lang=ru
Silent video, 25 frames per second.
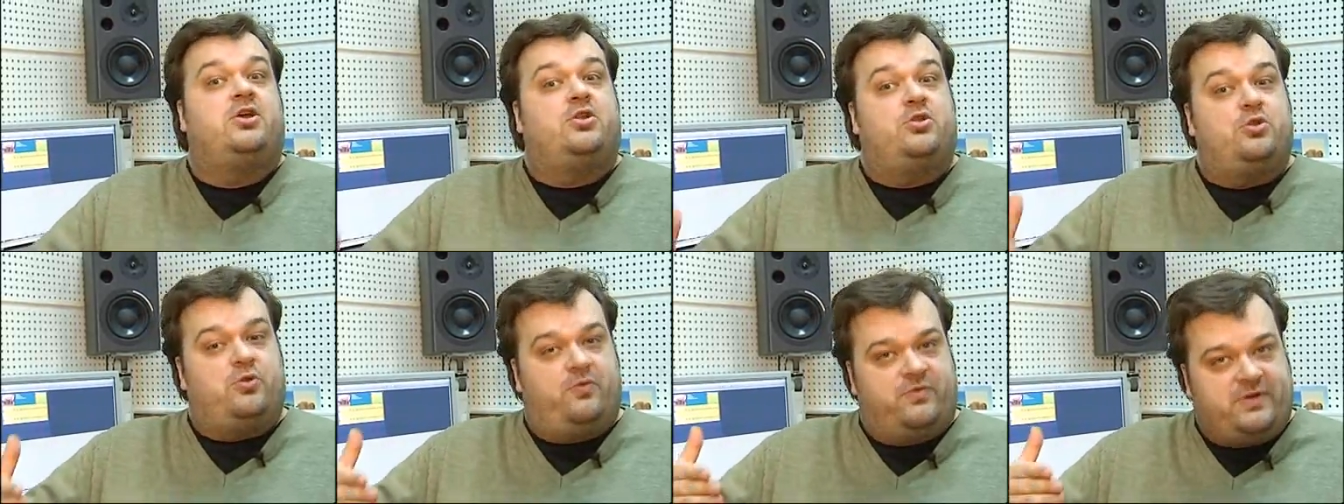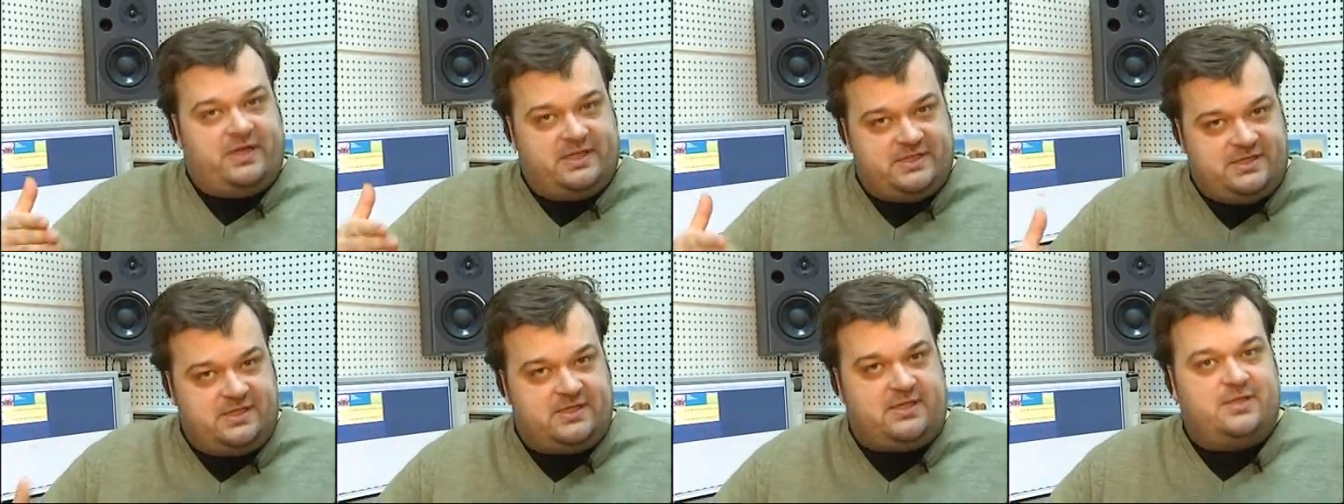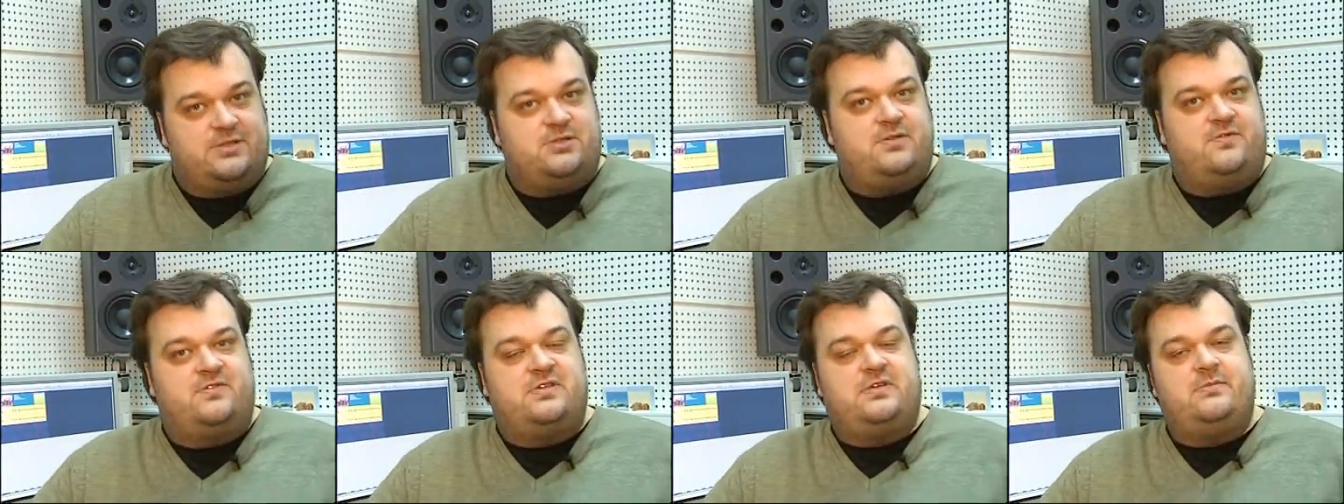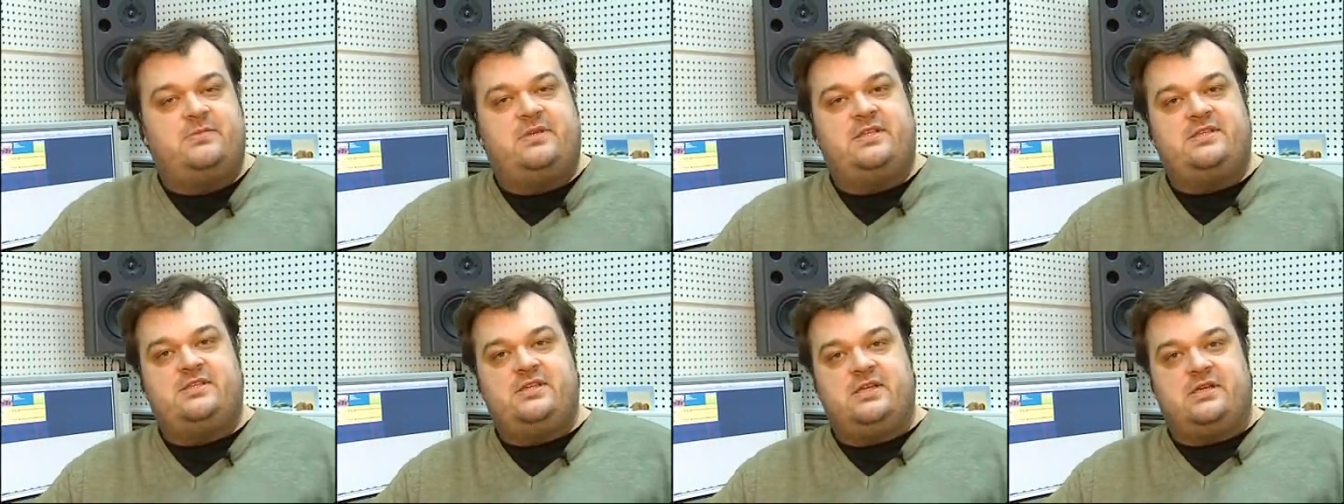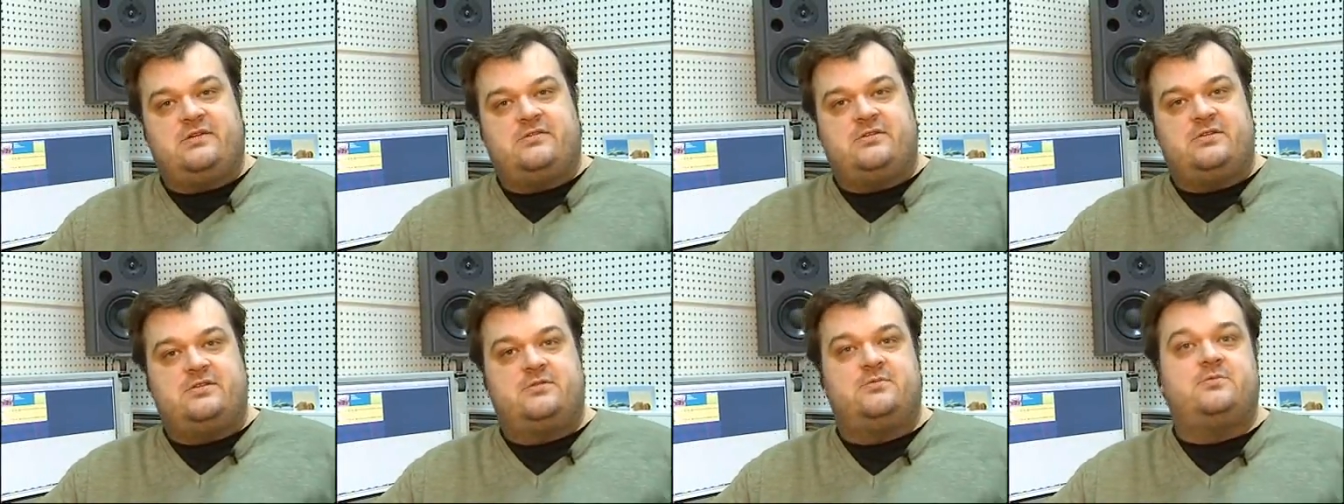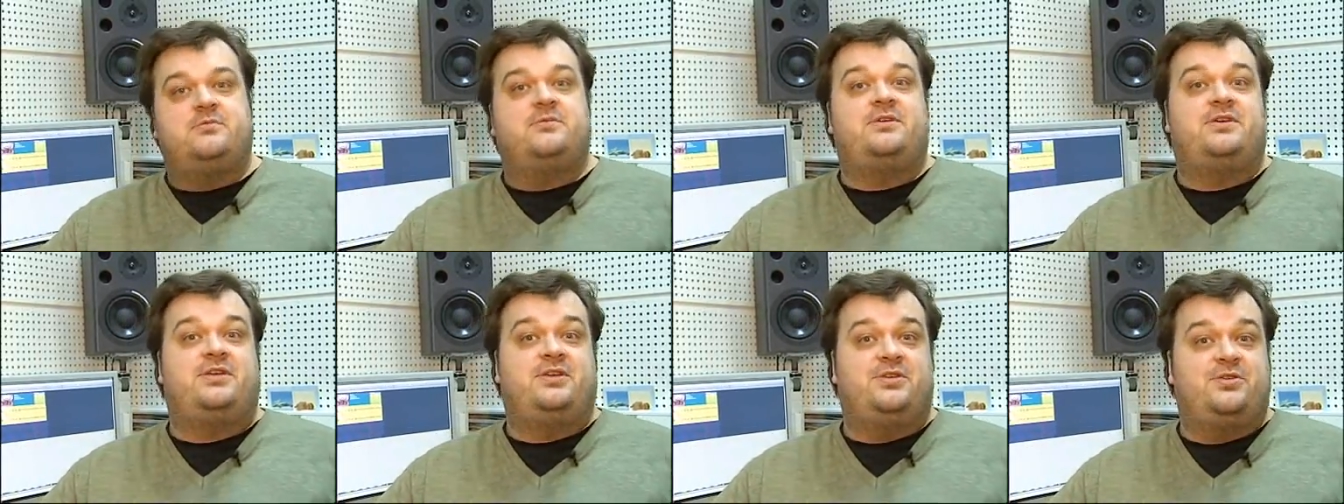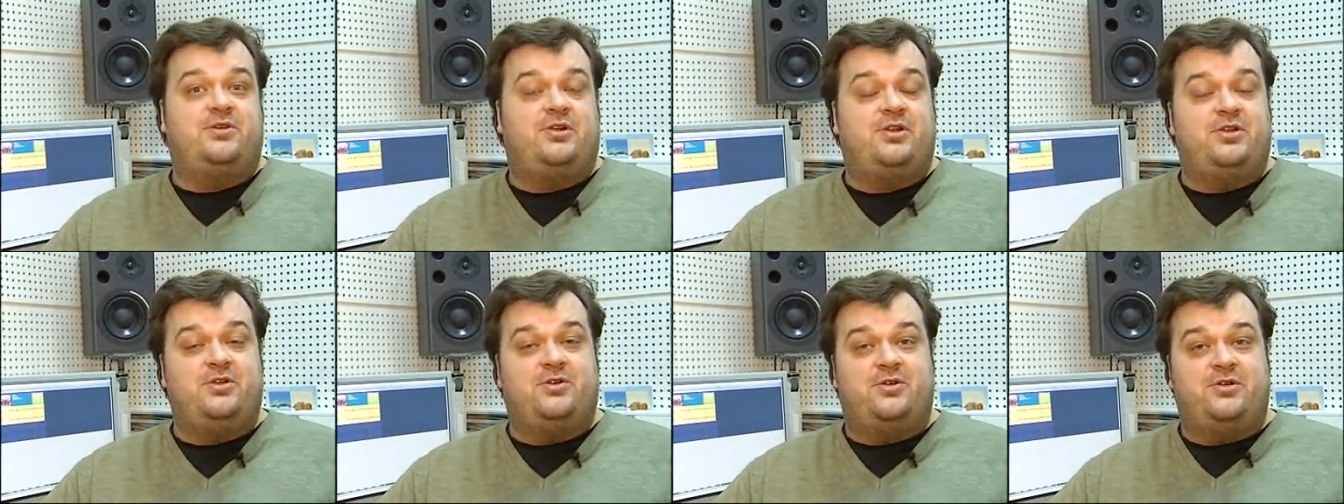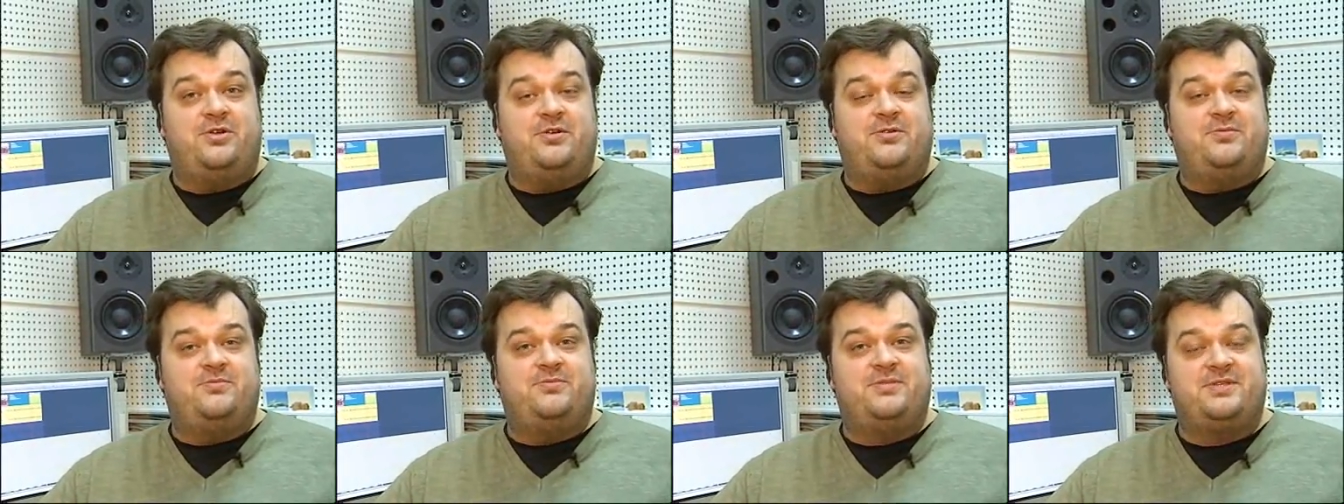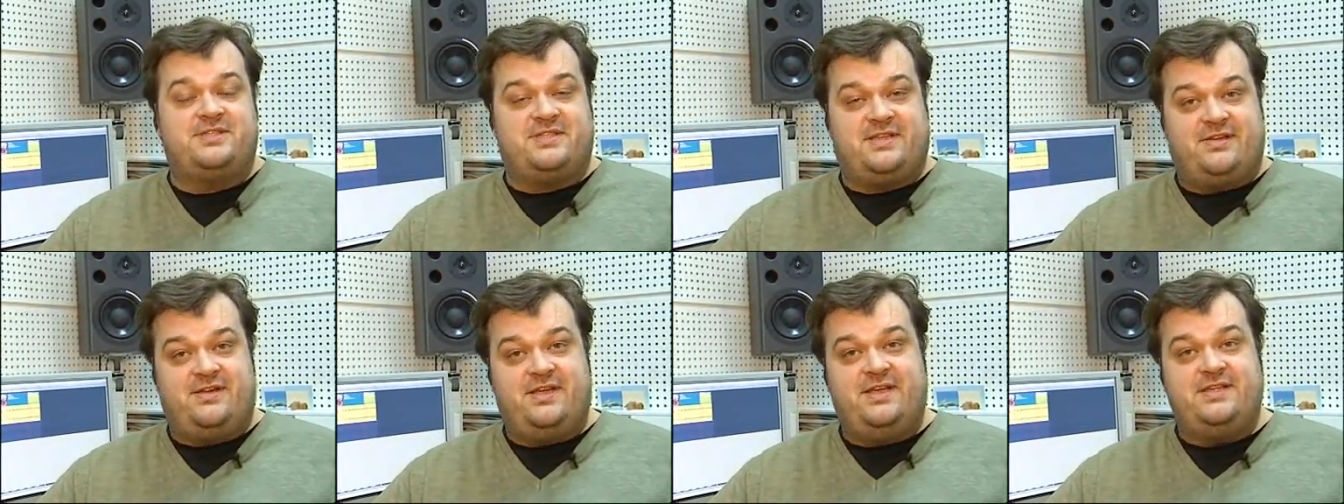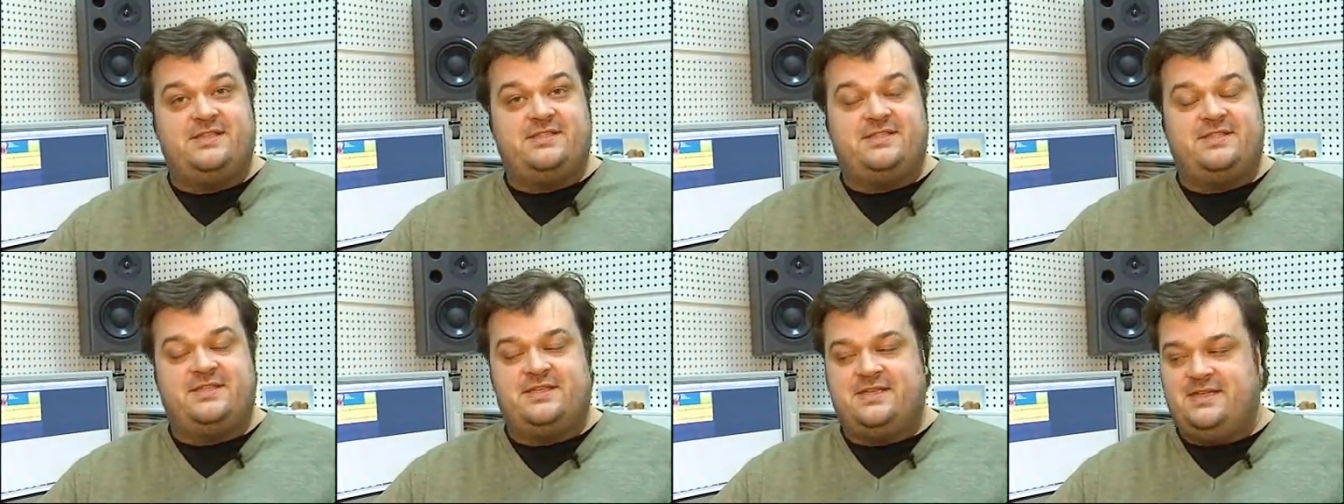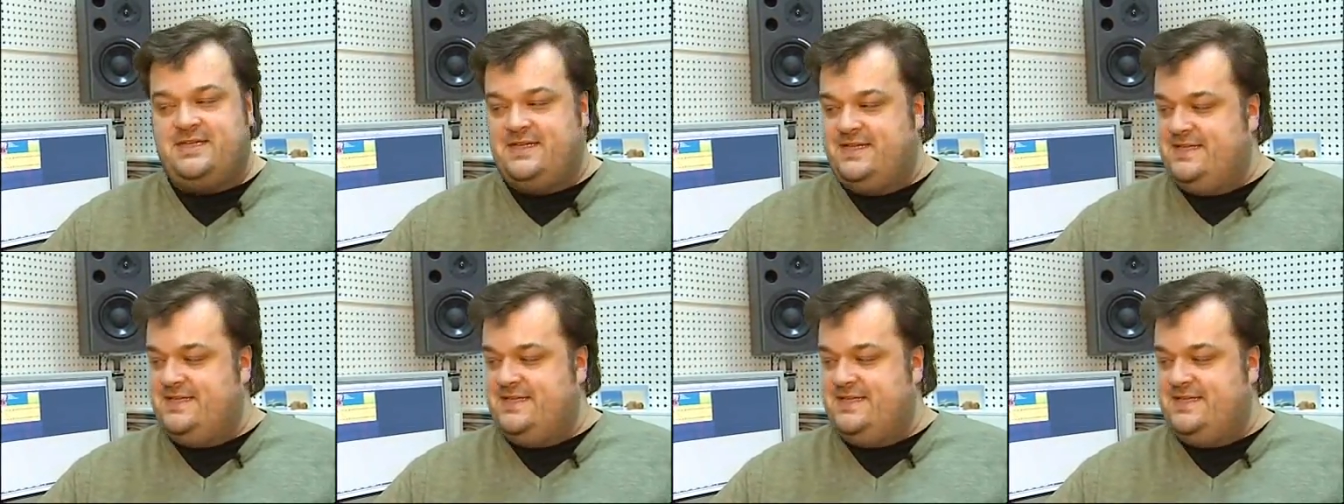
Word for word: Но в конце концов комментировал. И 0-0. Представляете?